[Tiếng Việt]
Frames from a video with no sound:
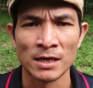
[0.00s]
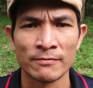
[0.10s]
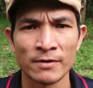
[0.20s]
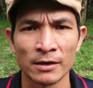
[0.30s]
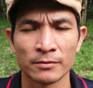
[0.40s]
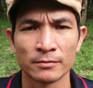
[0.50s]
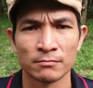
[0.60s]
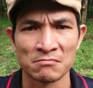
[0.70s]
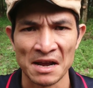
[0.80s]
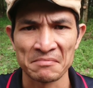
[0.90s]
châm vào
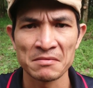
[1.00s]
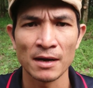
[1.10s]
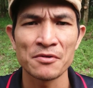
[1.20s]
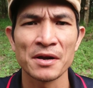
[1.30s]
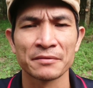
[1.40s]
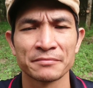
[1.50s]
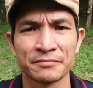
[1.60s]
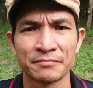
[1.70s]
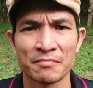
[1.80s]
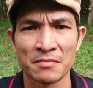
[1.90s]
nặng miếng máu ra
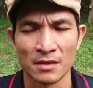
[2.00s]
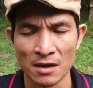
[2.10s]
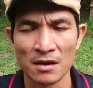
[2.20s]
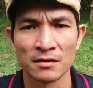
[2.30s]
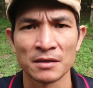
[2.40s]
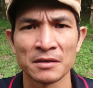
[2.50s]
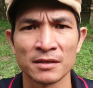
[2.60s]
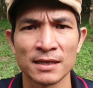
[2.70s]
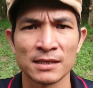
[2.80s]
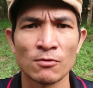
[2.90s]
đó, thì
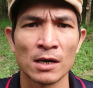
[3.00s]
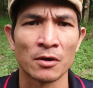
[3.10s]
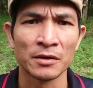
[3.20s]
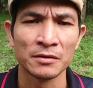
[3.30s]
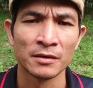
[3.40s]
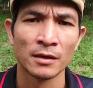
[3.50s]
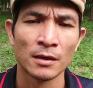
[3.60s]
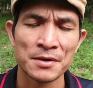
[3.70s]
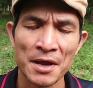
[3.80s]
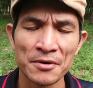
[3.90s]
người ta sẽ qua khỏi
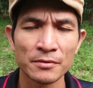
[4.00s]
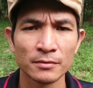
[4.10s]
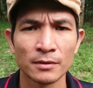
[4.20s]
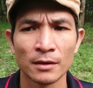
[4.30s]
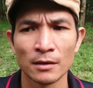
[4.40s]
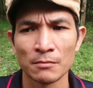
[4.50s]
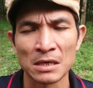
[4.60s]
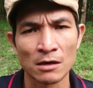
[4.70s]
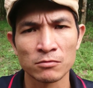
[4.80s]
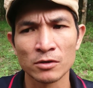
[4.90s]
nếu
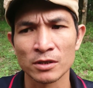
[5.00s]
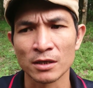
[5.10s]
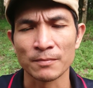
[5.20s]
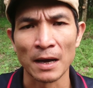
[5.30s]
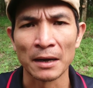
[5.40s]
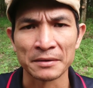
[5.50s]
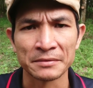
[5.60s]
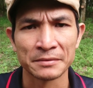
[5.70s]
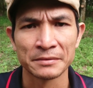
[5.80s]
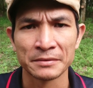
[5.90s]
mình không cứu chữa kịp thời
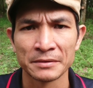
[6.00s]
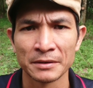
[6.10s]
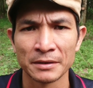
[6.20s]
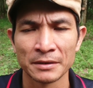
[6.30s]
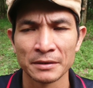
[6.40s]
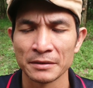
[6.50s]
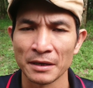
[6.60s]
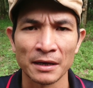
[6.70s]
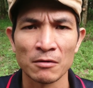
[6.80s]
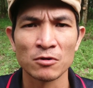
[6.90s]

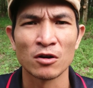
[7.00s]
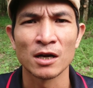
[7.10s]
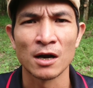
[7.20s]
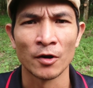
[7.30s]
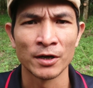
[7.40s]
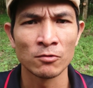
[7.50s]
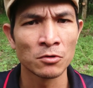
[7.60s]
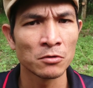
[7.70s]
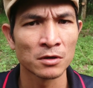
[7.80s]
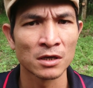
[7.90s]
thì không còn cơ hội để
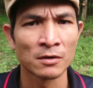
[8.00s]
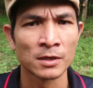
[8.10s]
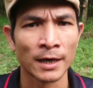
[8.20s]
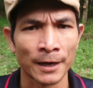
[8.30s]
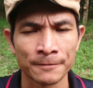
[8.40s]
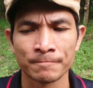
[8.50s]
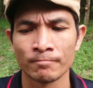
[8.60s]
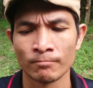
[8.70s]
uống thuốc đâu nha người ha